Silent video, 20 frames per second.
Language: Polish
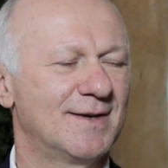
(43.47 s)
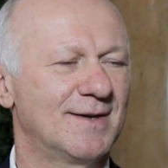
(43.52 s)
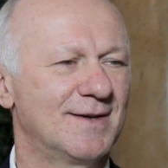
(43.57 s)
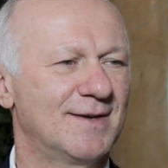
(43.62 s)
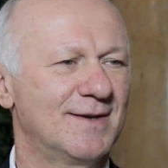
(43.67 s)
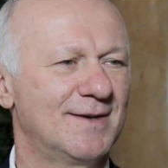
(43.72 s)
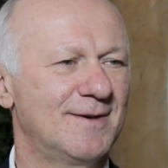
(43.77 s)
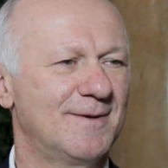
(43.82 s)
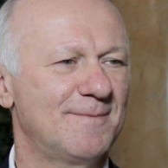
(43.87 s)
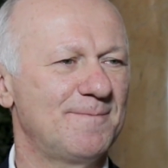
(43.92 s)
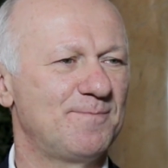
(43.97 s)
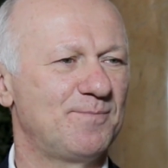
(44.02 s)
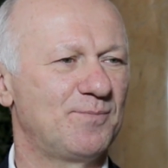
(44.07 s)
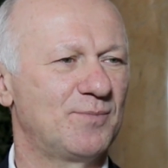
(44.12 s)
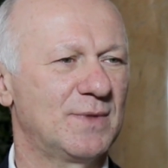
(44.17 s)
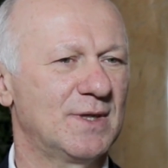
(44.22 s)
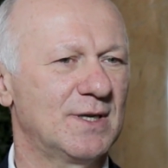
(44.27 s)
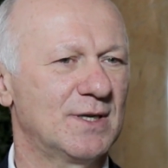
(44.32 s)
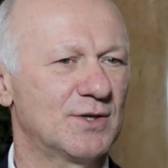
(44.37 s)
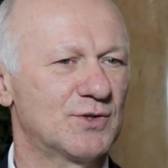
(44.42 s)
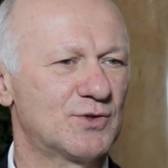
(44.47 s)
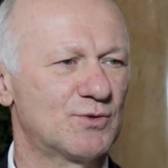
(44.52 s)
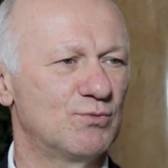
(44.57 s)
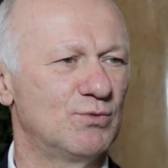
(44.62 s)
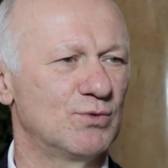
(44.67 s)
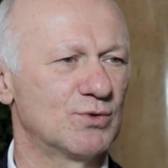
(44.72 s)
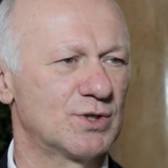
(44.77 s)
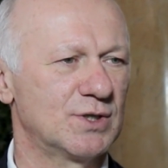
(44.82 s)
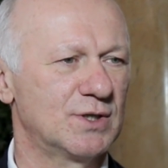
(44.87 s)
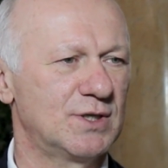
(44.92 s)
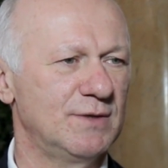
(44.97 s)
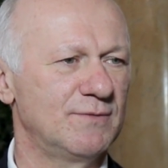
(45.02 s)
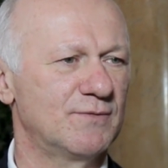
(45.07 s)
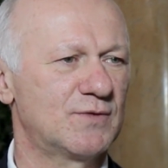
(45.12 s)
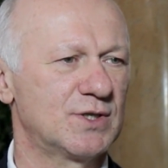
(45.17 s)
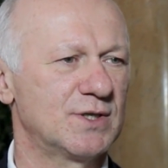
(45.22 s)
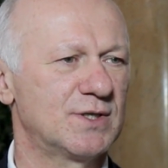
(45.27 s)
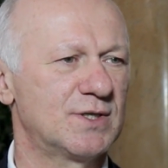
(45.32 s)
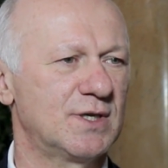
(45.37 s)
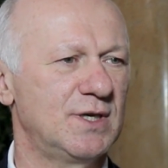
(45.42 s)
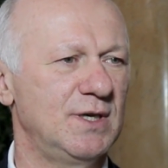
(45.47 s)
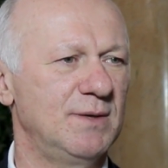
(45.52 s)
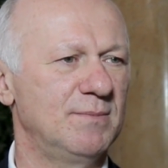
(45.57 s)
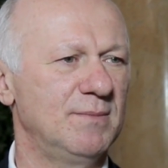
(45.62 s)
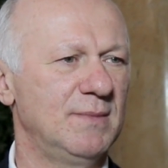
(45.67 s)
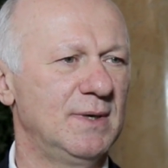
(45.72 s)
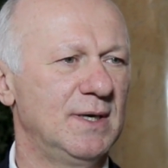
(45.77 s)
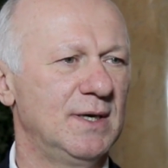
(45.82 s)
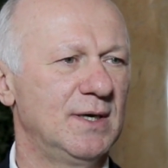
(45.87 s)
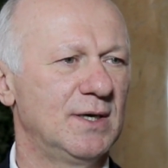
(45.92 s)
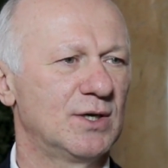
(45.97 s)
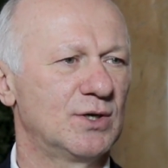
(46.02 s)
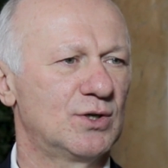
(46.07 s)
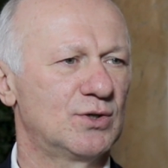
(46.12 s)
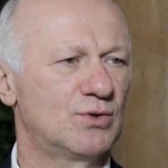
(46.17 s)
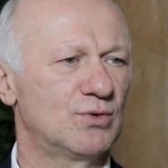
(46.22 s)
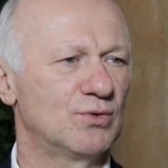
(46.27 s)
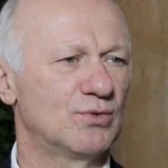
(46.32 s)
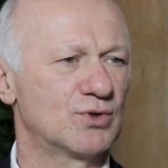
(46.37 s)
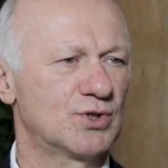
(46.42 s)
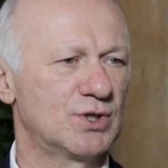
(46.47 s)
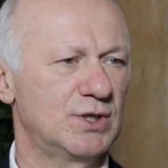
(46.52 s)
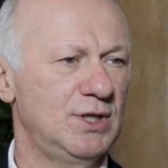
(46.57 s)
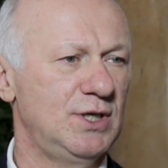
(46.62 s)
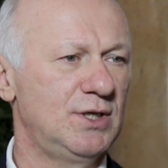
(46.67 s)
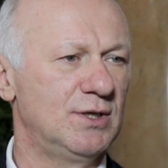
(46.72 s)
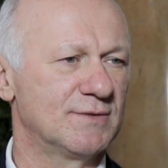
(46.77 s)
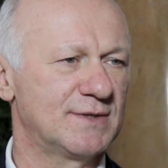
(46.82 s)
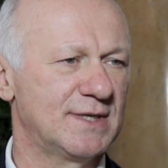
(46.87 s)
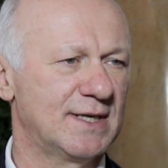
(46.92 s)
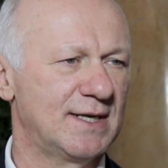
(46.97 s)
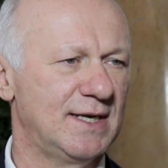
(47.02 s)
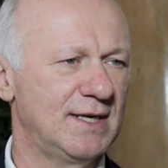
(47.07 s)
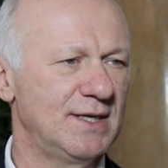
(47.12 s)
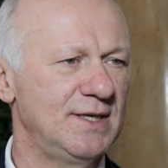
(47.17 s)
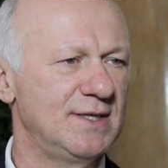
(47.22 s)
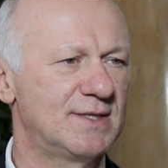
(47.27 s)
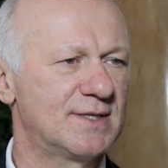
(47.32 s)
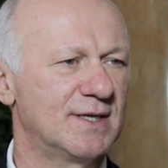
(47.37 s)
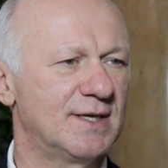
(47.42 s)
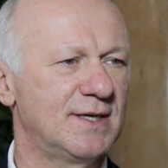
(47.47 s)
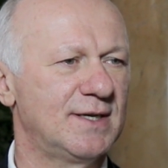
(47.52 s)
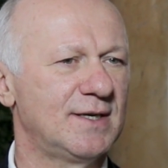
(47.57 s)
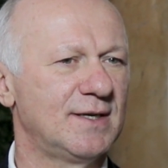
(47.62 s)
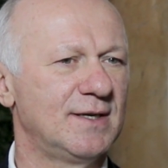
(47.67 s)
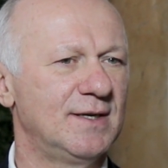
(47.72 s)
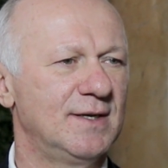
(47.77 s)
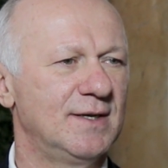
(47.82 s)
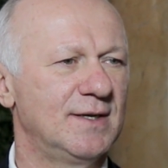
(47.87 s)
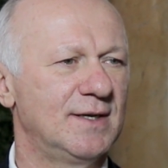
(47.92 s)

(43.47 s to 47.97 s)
e, mm, służy tym wszystkim, którzy idą za granicę,